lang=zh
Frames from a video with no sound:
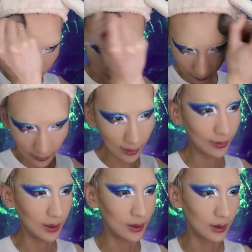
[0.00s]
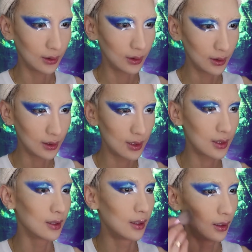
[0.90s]
整个大翻车，第一
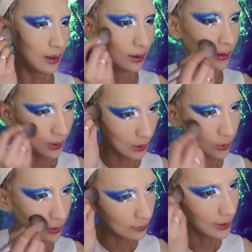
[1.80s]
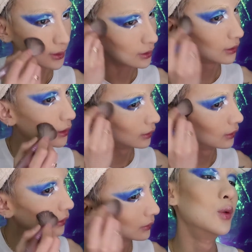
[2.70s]
次啊，化妆翻车，
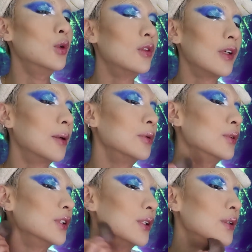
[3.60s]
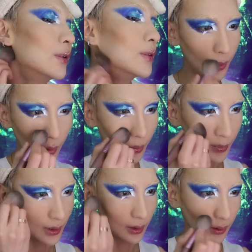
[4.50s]
无法补救。万万
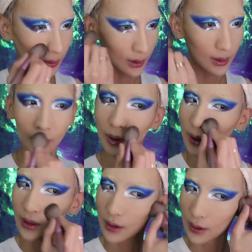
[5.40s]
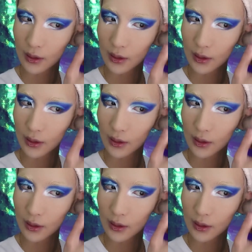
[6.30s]
没想到这期会像这